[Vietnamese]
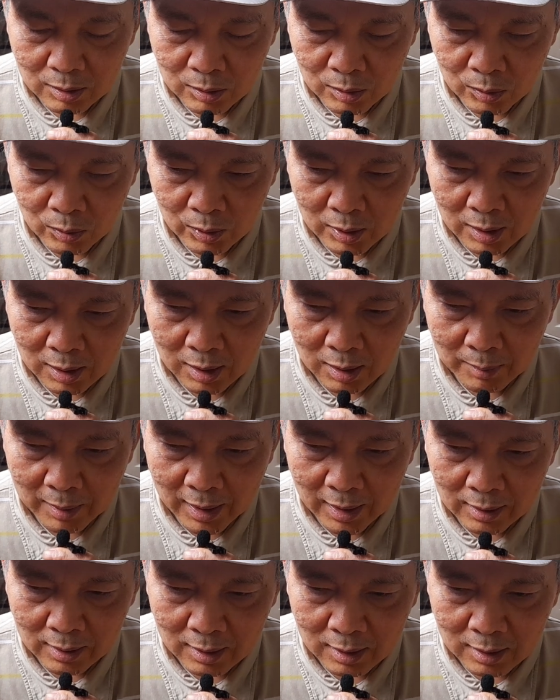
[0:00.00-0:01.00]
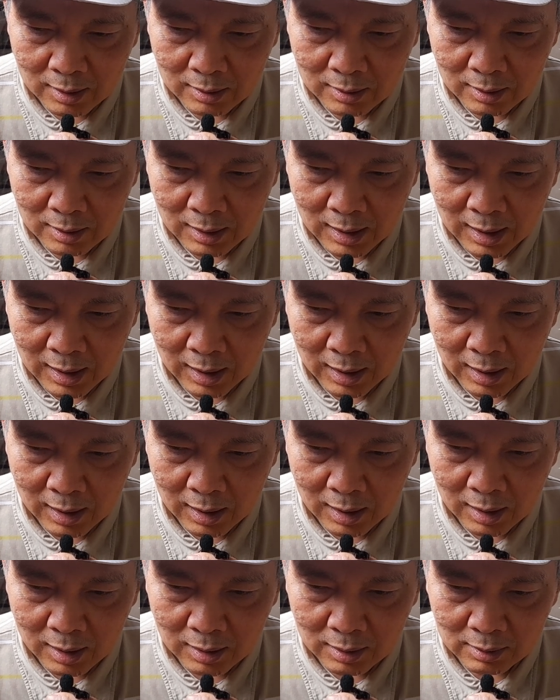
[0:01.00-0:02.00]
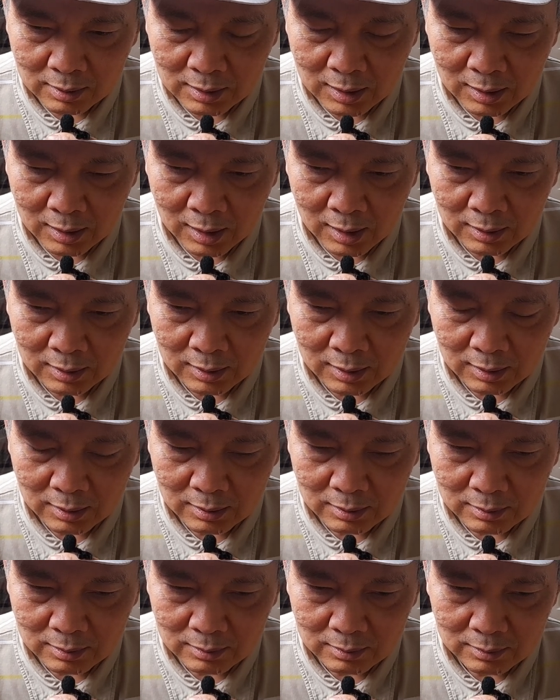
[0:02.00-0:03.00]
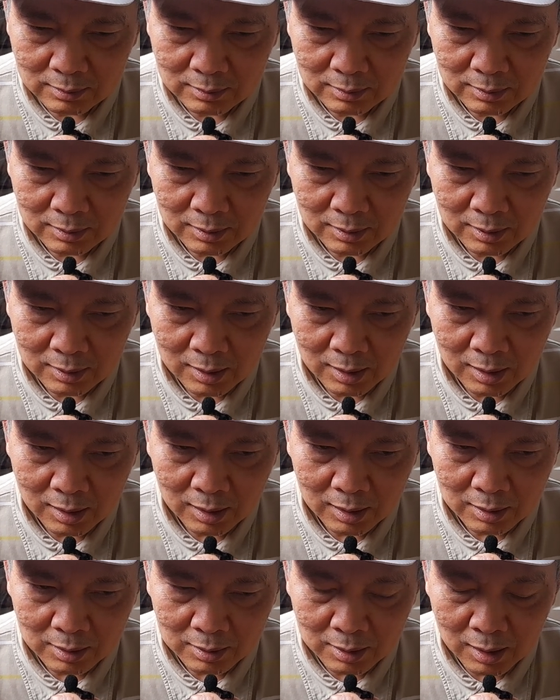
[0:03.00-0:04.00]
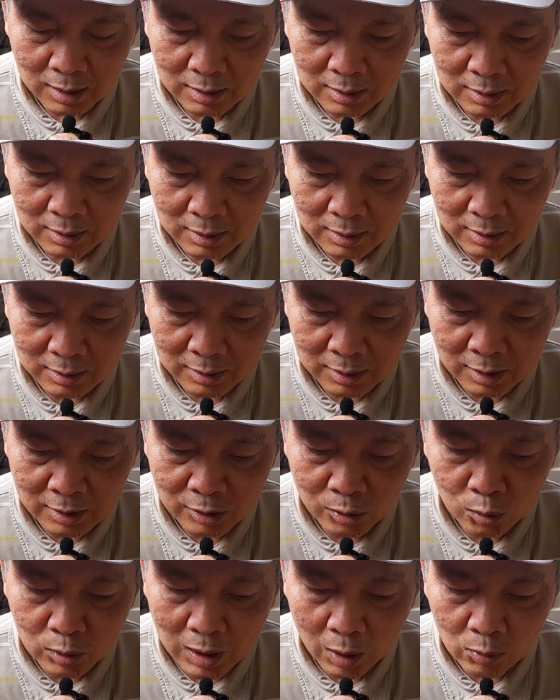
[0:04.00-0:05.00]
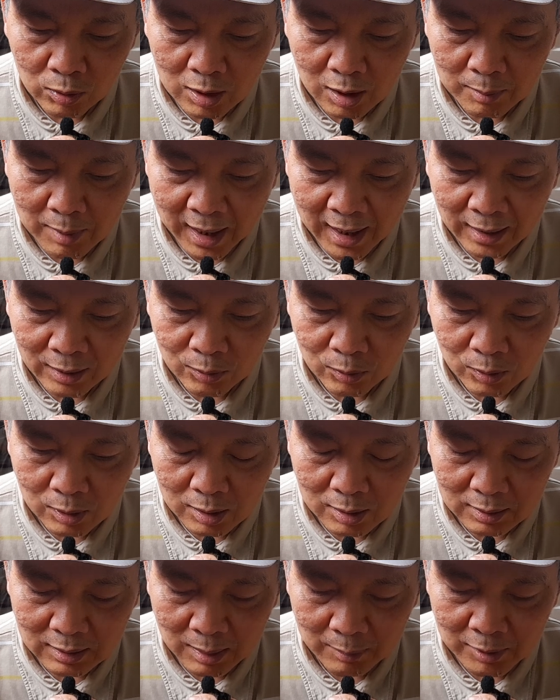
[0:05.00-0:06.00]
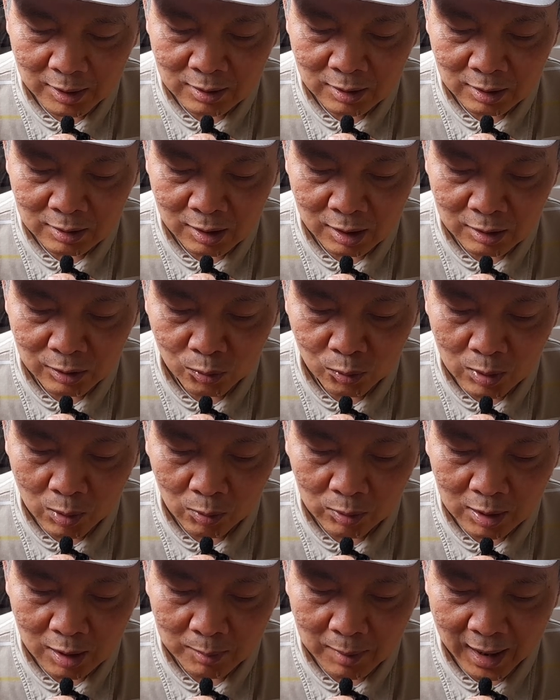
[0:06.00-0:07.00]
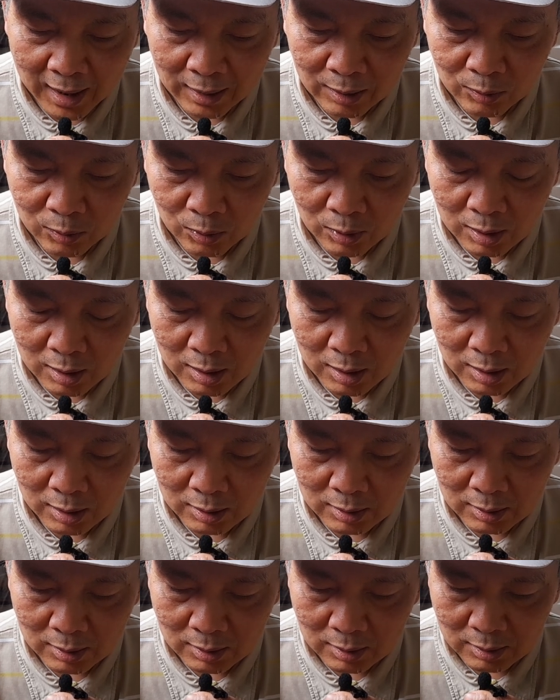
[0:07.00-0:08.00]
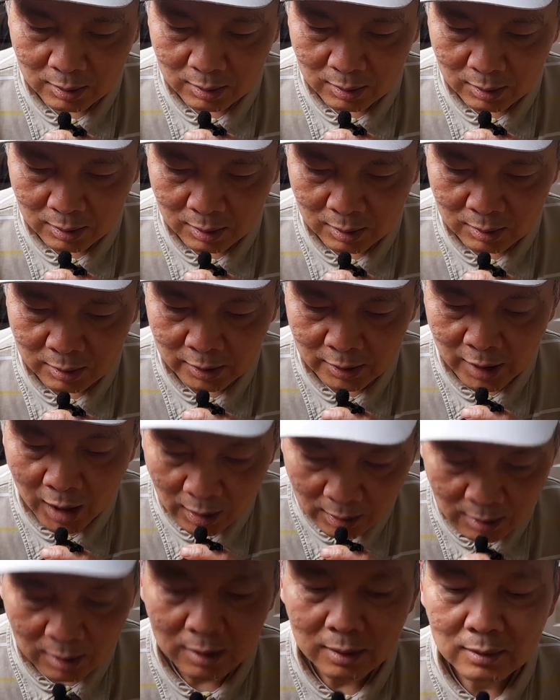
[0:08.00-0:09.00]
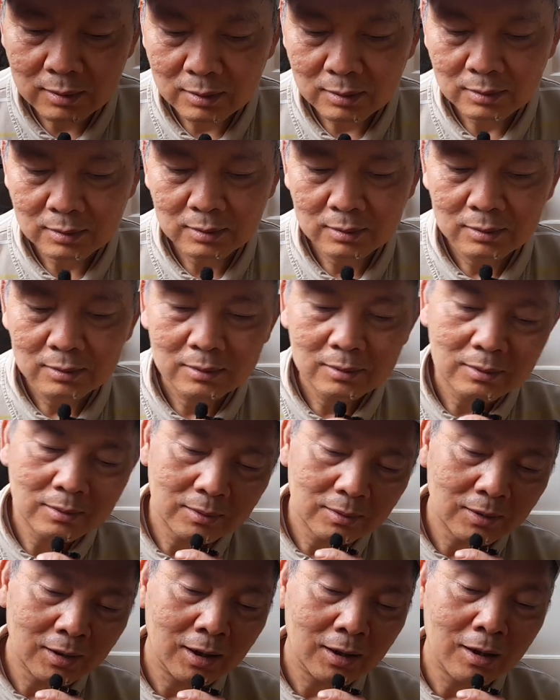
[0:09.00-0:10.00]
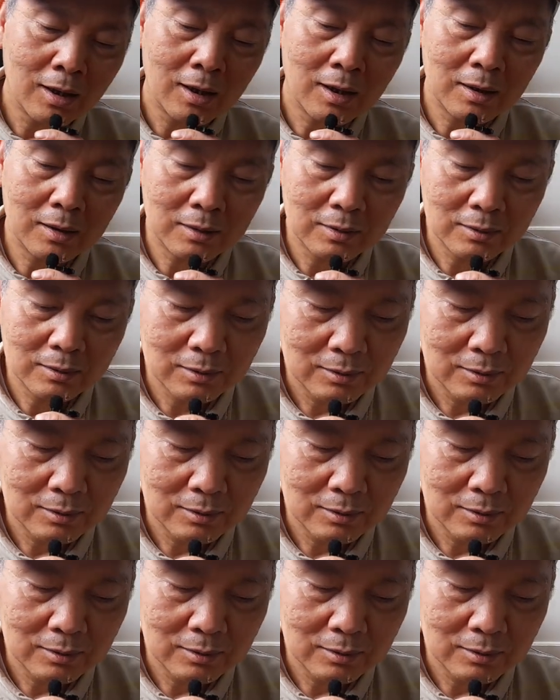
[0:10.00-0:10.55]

run lấy bên á tức là cái nền cái gì đó, uh, ờ, những nhu cầu cơ bản của đáp ứng được những nhu cầu cơ bản của uh, người dân đó thì đó